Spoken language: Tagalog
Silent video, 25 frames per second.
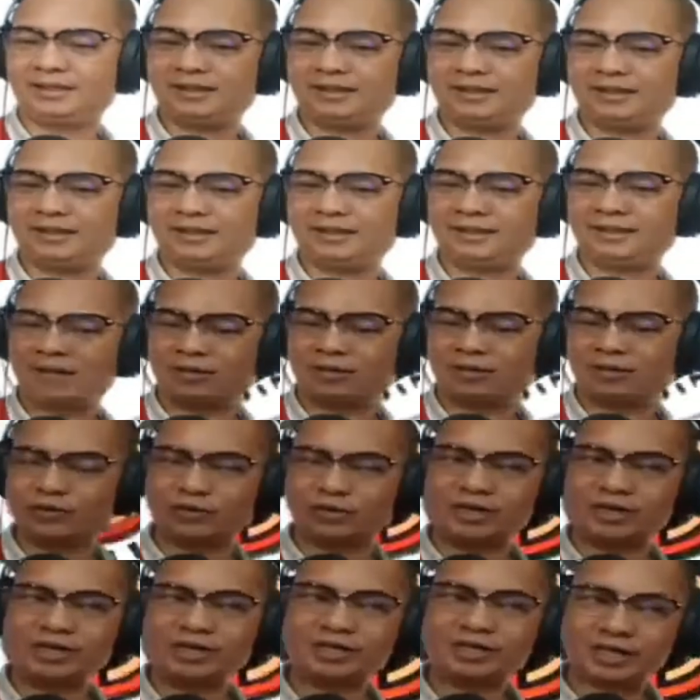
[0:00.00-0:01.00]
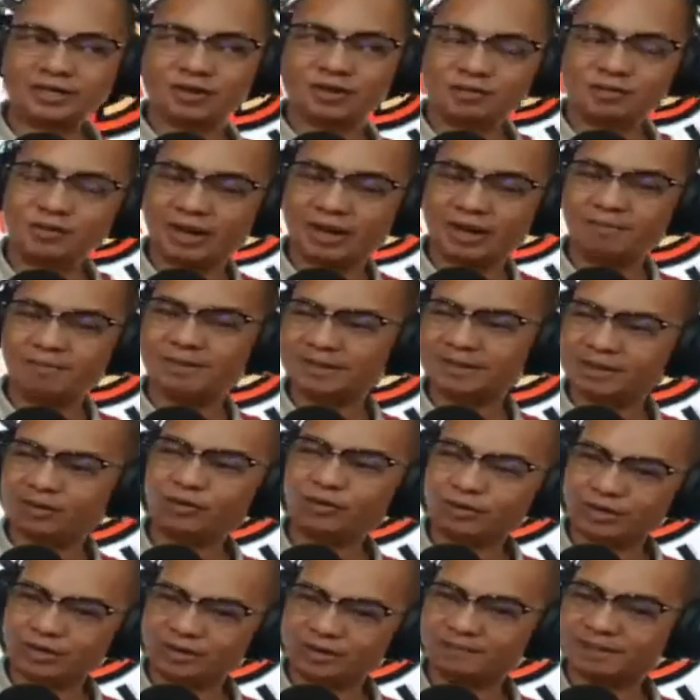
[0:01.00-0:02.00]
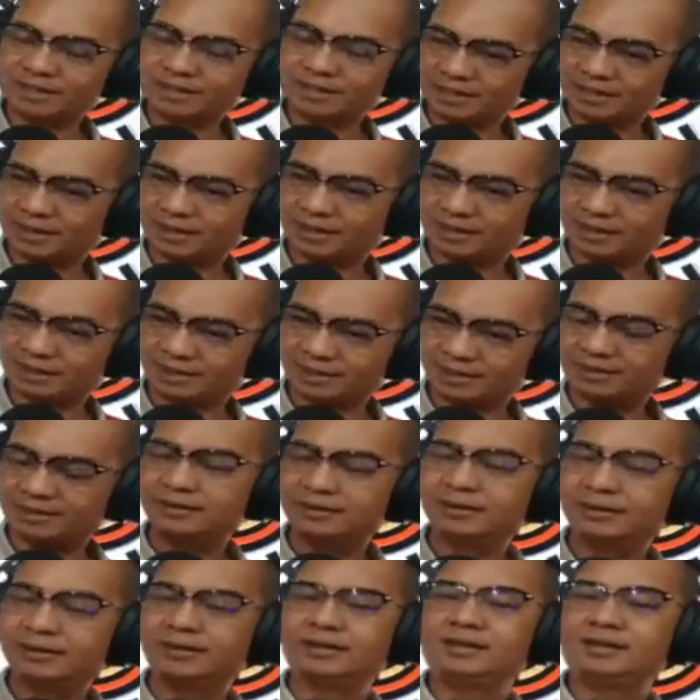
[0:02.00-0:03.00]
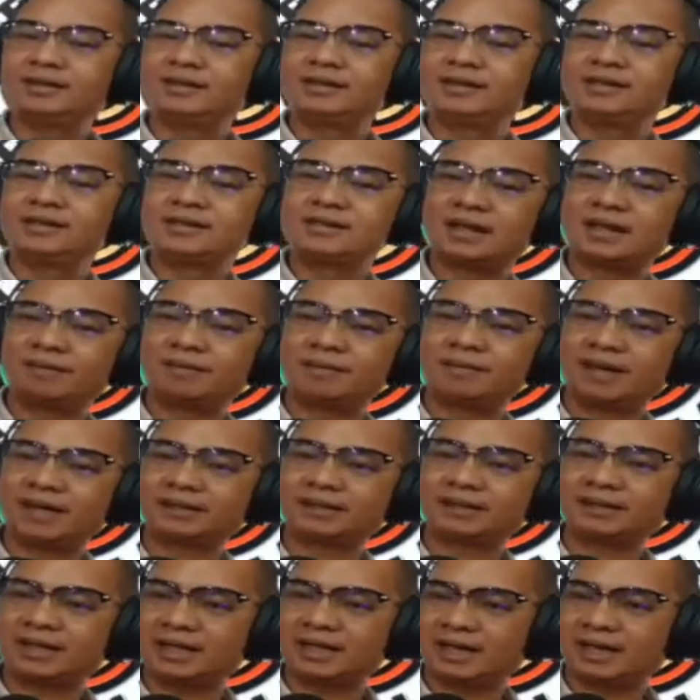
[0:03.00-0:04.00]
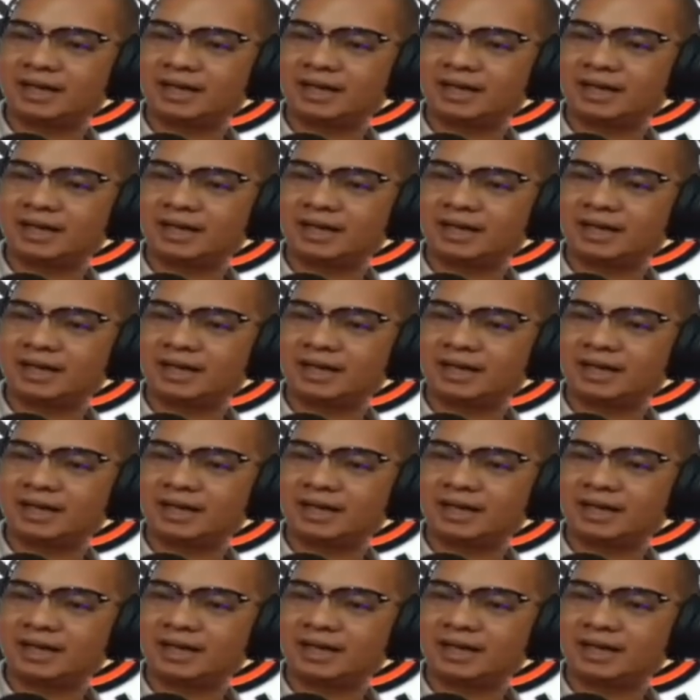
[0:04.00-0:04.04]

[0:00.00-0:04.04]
according sa inyo amo na but according man sa sa mga taga